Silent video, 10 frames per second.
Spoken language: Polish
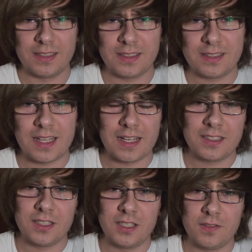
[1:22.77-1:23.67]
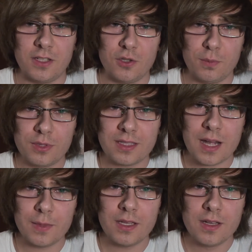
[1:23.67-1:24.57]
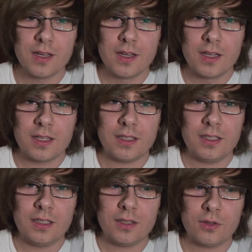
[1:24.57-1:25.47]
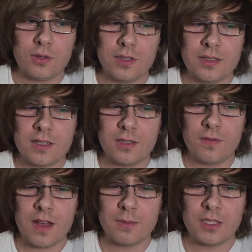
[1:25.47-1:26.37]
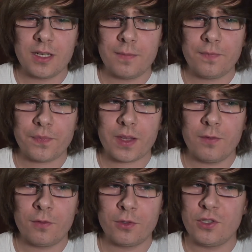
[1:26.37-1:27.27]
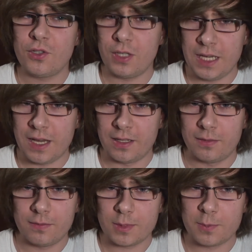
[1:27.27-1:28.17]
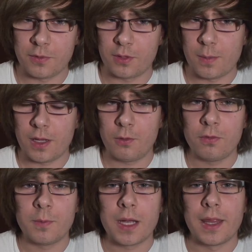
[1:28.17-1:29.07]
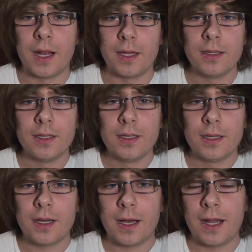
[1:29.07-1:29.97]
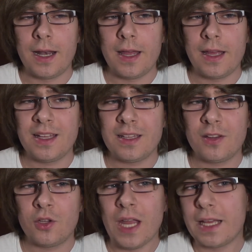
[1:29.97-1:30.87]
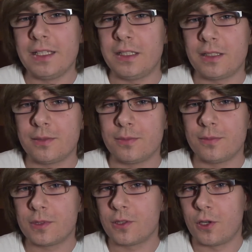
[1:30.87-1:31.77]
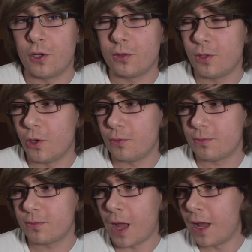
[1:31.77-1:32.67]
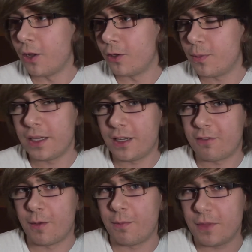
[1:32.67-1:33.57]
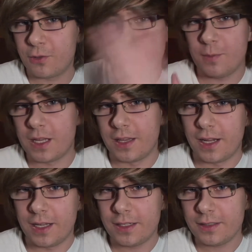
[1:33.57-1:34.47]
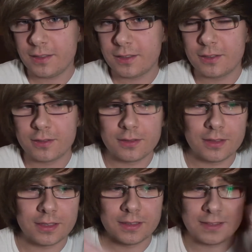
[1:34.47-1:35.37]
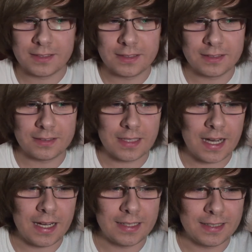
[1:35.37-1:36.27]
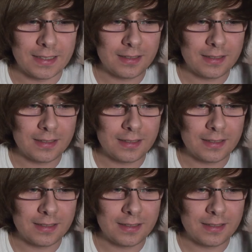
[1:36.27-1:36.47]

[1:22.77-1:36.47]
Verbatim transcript: yy, strasznie świecił pustkami i Zdecydowałem się wrócić do gier z powrotem na głównym kanale, ale do jakich? Skoro, no, halo, Minecrafta mam na drugim kanale, yy, a